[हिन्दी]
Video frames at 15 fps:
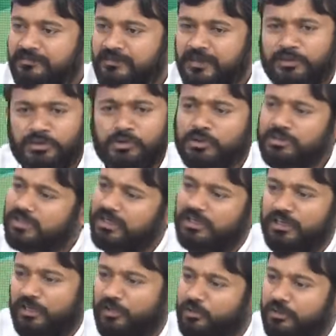दो तरह
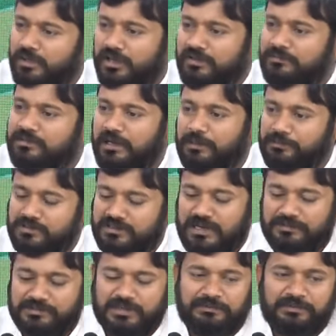के लोग हैं मैं आपको
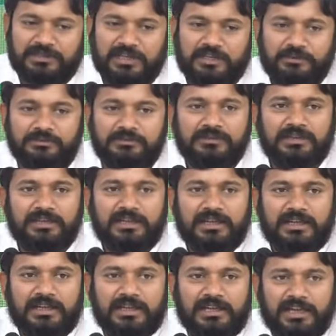साफ साफ बता दूं
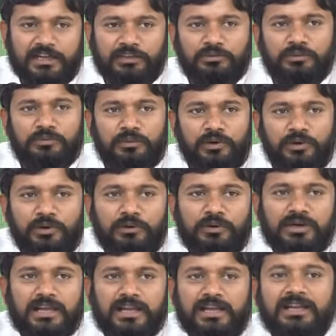एक तो वो
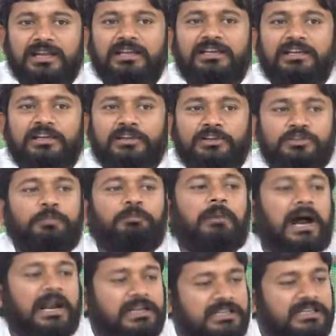लोग हैं जो
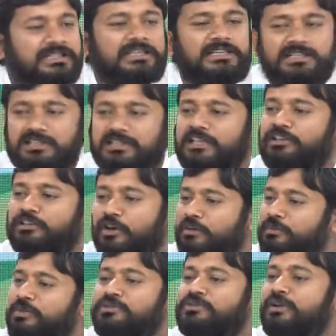पार्टी से सीधे तौर
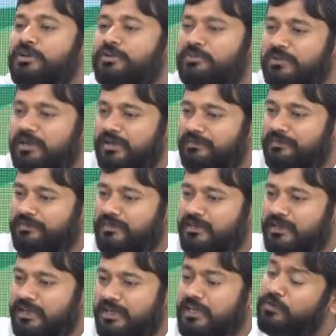पे जुड़े हुए हैं
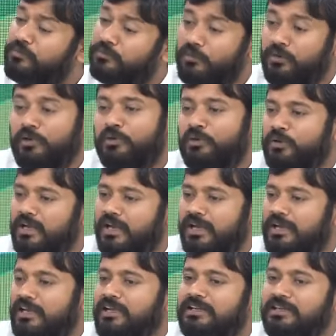एक वो लोग
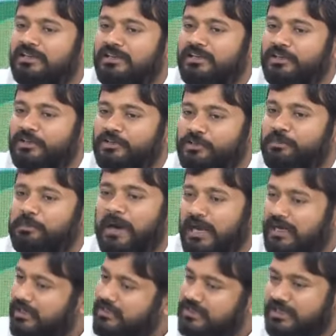हैं जो
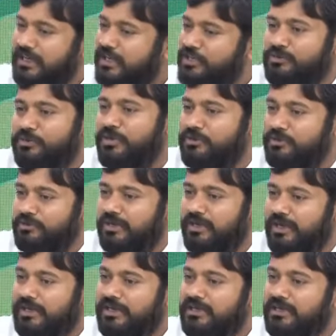पार्टी से नहीं जुड़े हुए
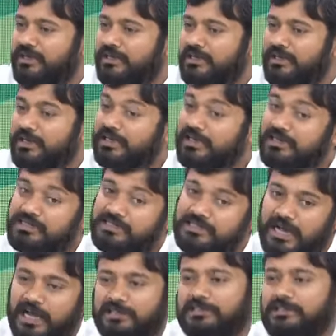हैं लेकिन इस
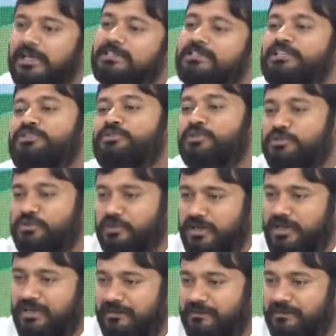यात्रा से जुड़ चुके हैं